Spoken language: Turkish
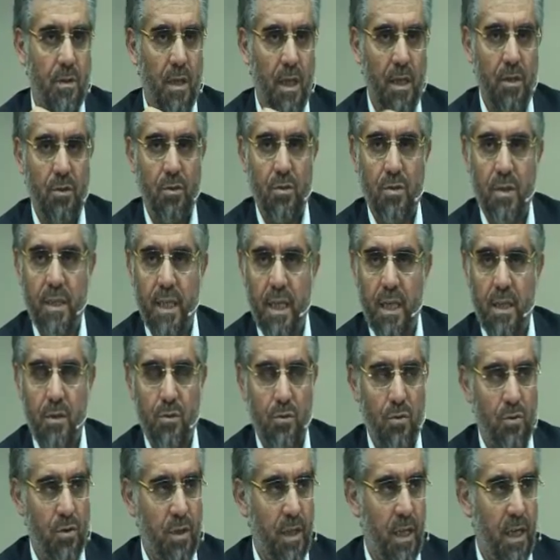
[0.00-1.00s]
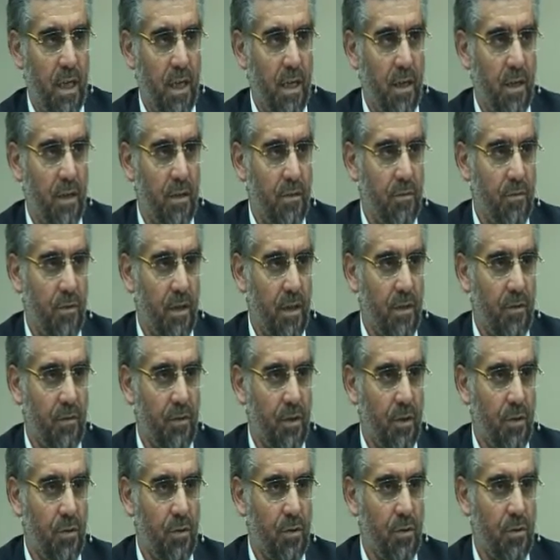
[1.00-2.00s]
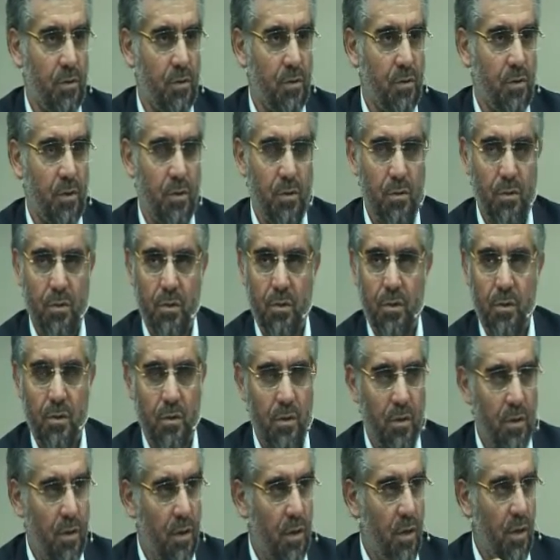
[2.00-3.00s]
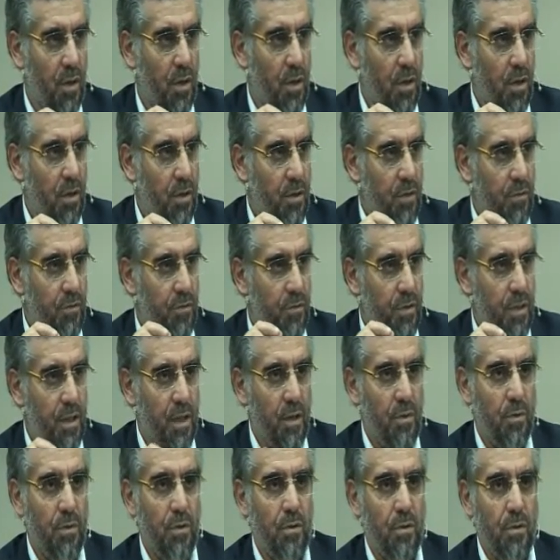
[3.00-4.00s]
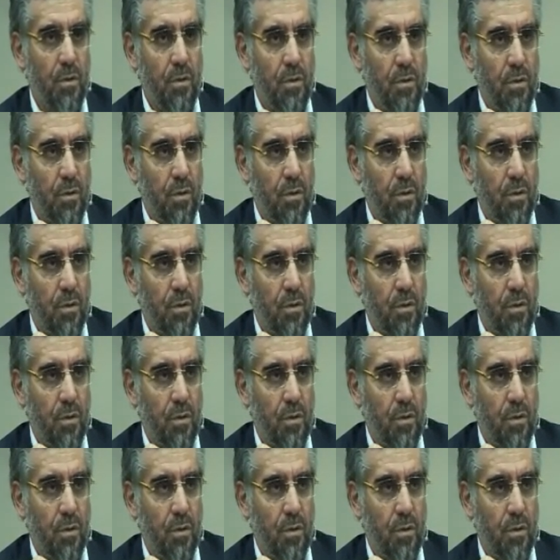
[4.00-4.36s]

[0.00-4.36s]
az önce Enes Hoca ile vakıfta konuşuyorduk. Firavun